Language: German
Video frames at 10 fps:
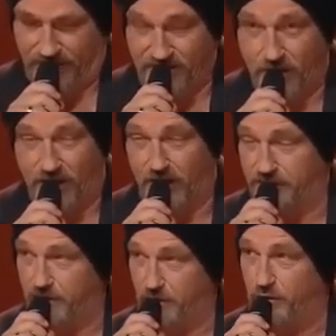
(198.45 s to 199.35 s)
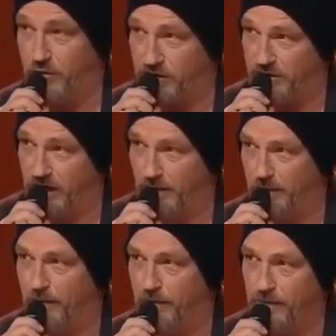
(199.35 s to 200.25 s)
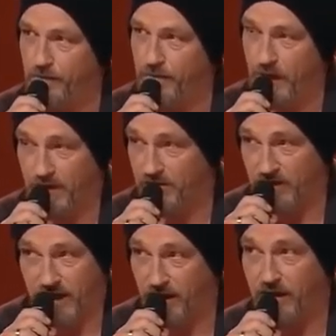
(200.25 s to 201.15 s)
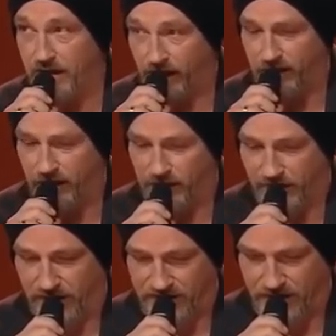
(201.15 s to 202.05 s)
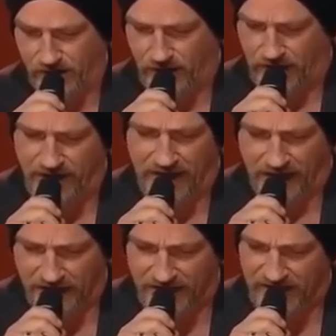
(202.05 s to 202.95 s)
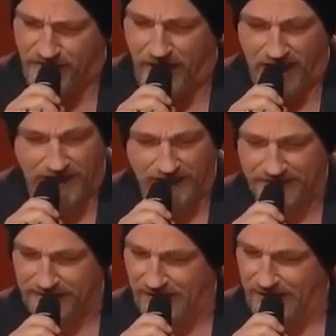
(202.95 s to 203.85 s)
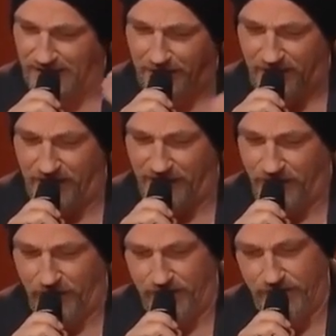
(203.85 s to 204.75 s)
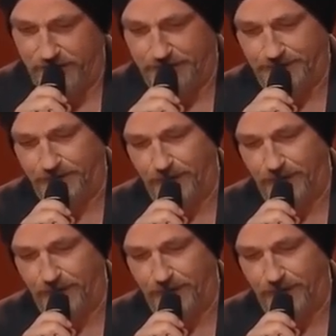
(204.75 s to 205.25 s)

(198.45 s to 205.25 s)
Ich sehe auch gerne Filme mit Hundewelpen, aber deswegen kacke ich nicht auf eine Zeitung. Aber erklär das mal meiner Freundin.